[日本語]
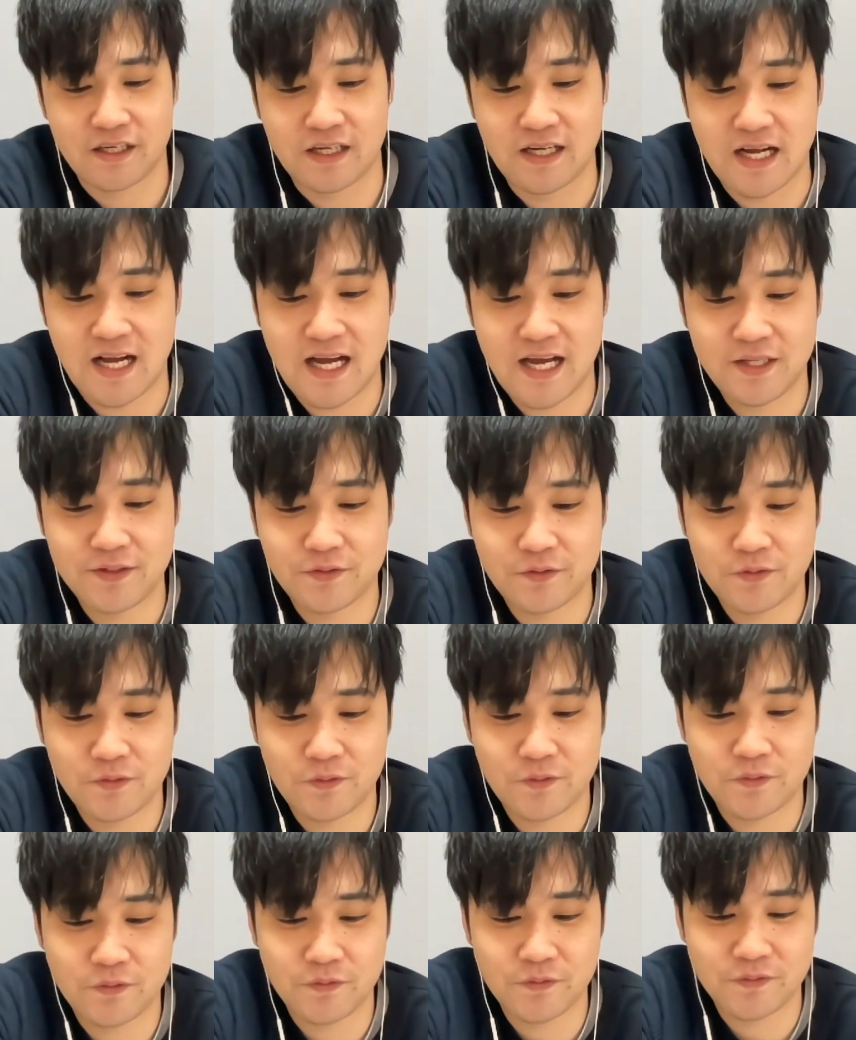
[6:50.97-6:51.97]
あ
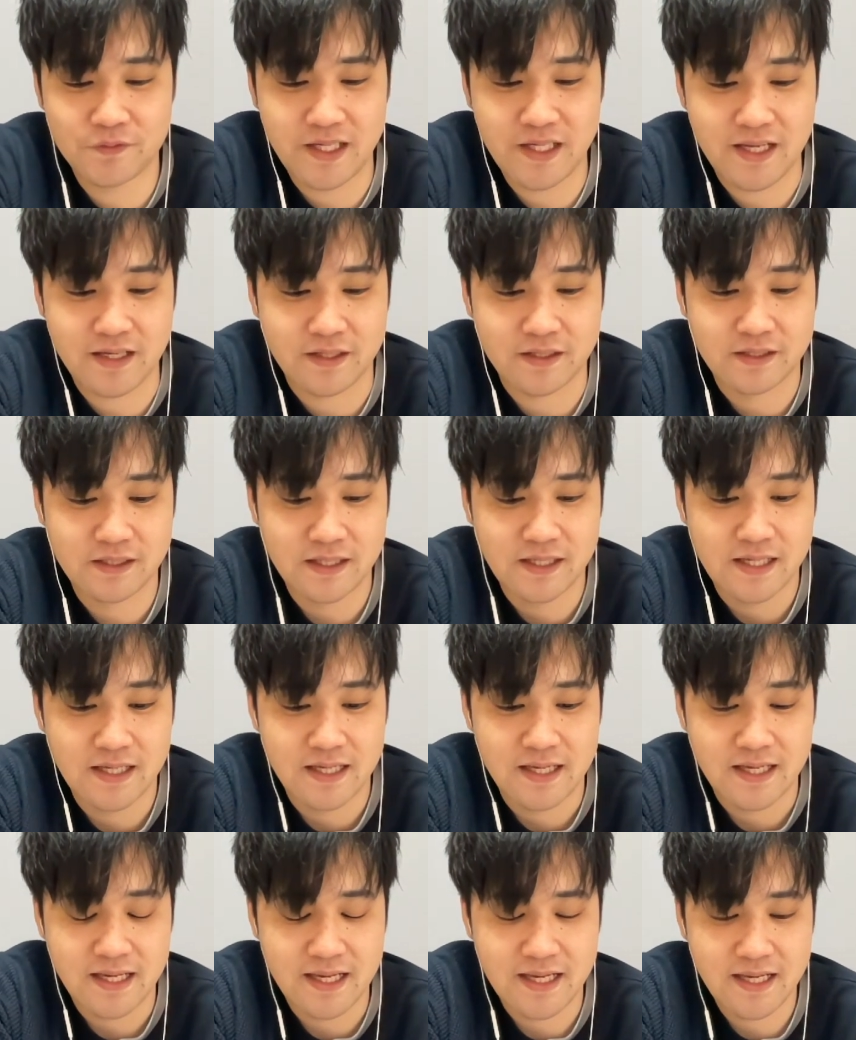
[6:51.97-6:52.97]
のー、ね、
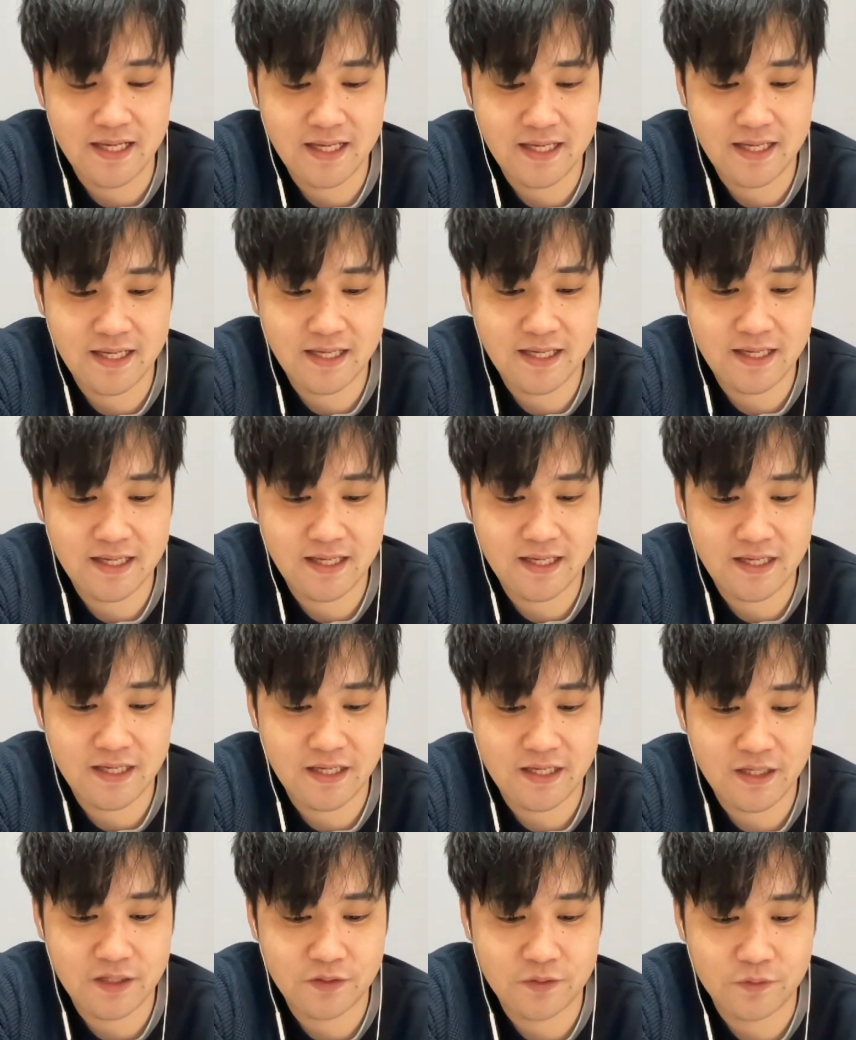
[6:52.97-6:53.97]

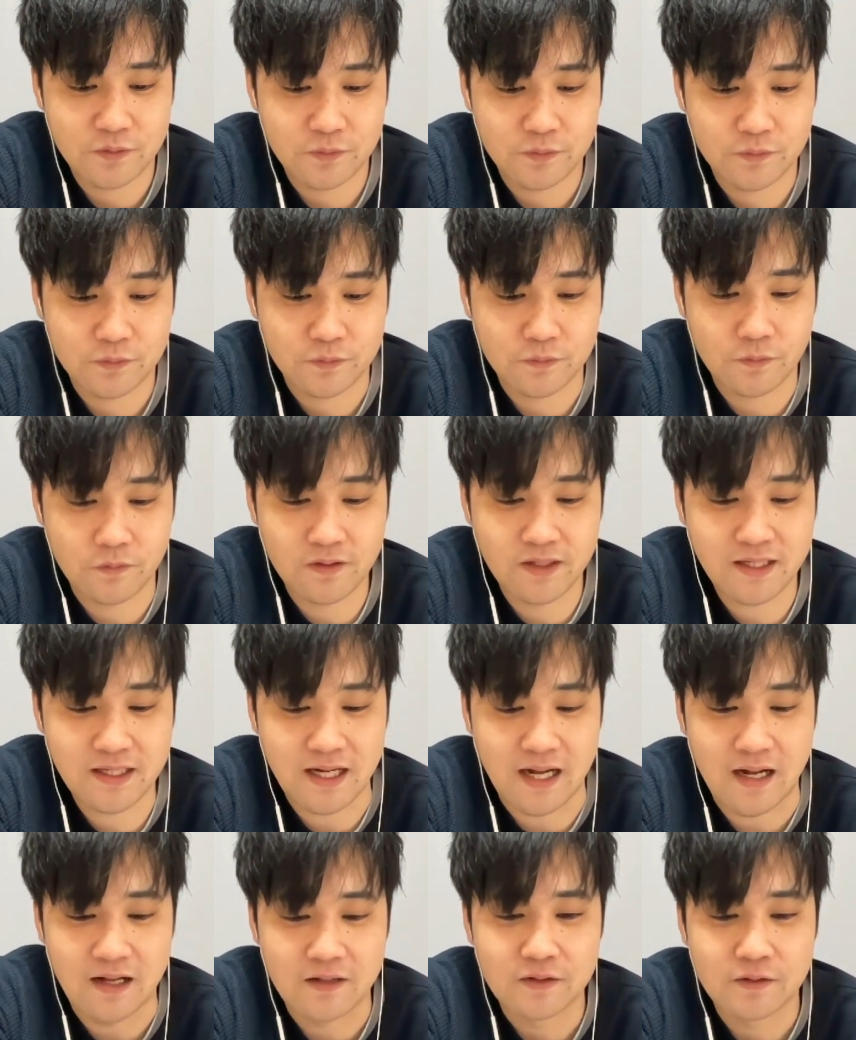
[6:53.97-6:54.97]
えー、っと、こっからか。